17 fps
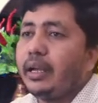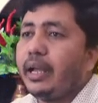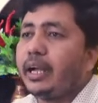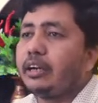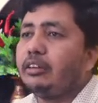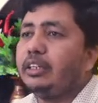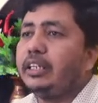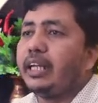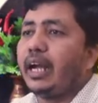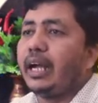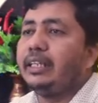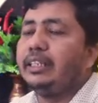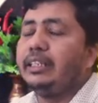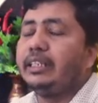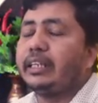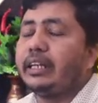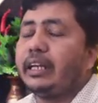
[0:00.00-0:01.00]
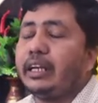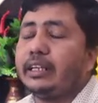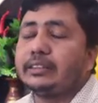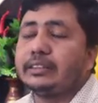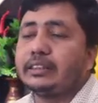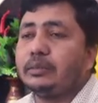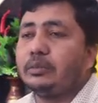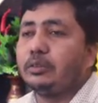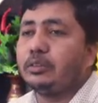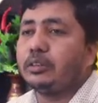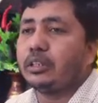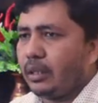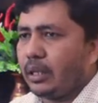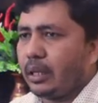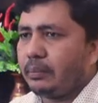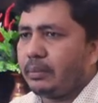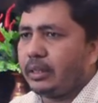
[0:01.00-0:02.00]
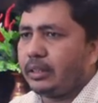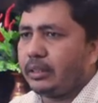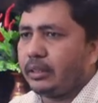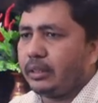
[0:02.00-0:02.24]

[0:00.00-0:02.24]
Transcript: এখন এই আইডি ক্লাস এবং আমরা